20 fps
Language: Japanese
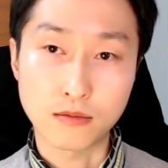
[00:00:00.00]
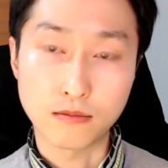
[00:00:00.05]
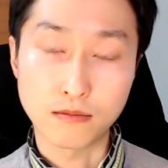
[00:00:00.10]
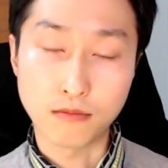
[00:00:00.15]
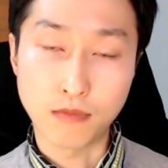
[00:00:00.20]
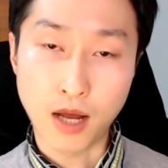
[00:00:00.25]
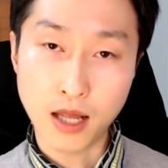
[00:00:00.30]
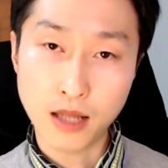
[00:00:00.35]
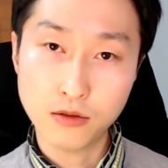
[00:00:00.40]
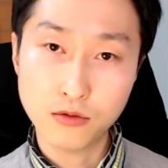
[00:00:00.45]

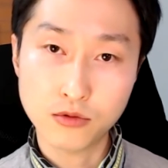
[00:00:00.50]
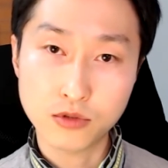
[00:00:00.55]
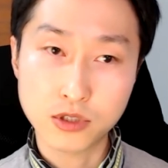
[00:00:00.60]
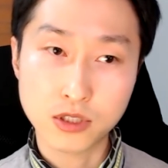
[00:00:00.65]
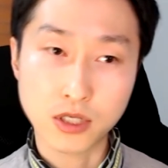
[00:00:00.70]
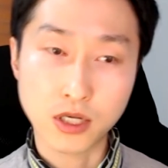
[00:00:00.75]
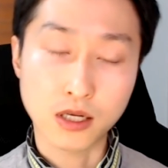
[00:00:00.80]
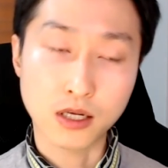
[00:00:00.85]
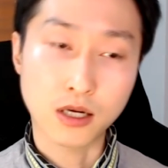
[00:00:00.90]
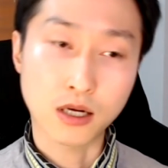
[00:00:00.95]
万の
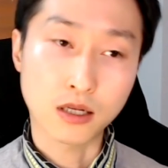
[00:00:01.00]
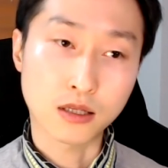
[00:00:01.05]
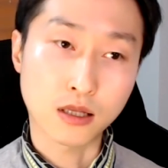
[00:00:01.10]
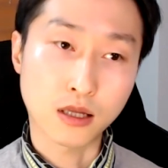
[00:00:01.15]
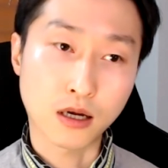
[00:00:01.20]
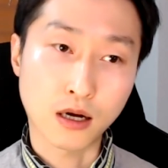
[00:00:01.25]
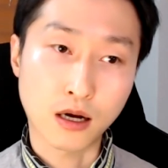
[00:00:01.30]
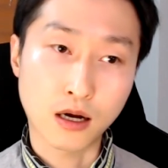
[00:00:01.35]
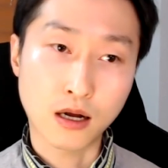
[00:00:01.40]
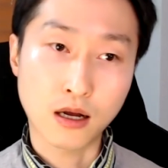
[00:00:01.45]
使い
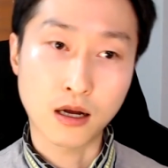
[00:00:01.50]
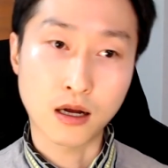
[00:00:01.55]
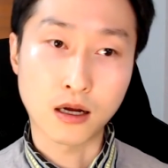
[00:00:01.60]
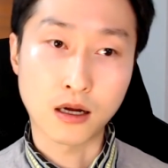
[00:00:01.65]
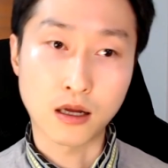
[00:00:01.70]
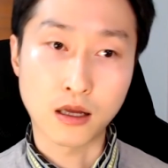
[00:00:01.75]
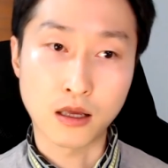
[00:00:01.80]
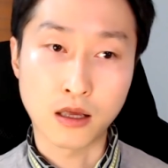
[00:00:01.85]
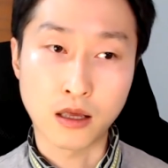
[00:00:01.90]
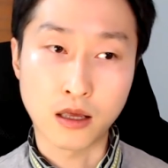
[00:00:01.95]
方
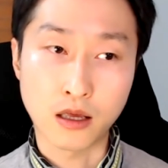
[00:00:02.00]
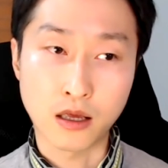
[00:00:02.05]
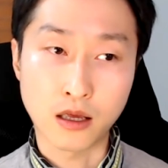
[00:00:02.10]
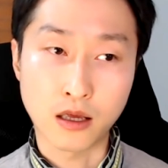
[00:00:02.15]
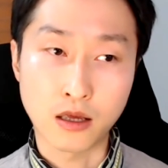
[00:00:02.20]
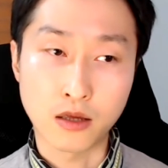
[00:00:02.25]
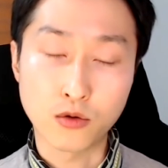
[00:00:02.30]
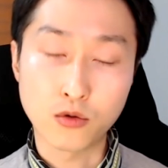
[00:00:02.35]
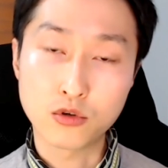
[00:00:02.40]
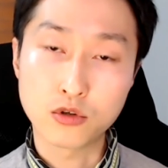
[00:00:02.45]
が、
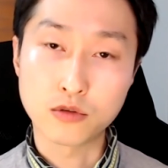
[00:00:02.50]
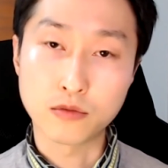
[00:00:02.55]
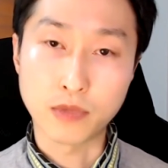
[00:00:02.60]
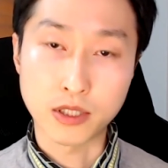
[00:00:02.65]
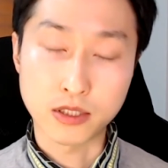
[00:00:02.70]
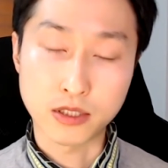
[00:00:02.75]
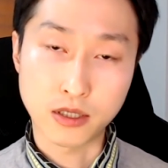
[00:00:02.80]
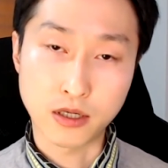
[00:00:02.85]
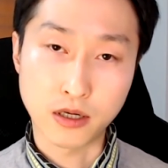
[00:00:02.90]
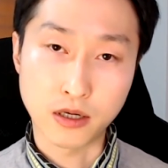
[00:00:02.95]
えー、よく間違
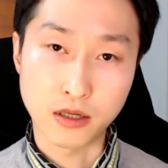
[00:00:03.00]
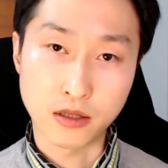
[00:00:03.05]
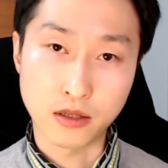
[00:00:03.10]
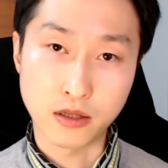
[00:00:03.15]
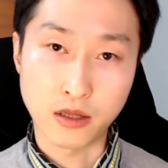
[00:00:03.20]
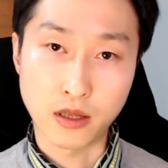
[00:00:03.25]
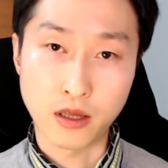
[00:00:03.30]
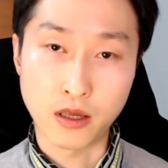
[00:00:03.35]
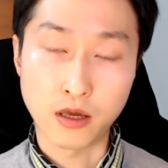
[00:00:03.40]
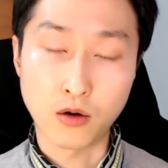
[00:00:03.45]
え
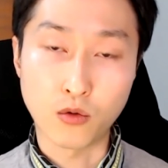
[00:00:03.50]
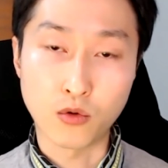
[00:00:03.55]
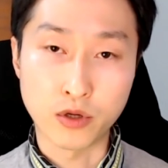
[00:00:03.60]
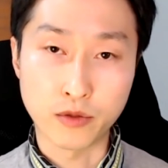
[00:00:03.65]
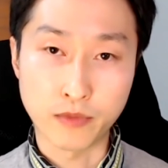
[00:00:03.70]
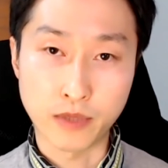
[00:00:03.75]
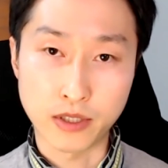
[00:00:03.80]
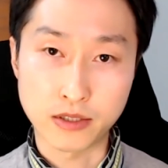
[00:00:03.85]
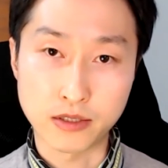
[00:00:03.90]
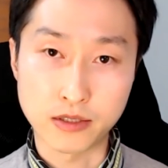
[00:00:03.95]
ており
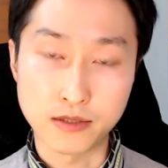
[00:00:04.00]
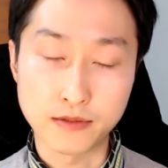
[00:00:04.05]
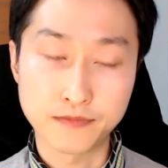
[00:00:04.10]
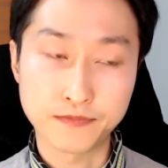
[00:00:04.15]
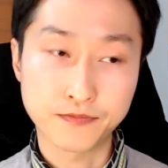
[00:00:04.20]
ます。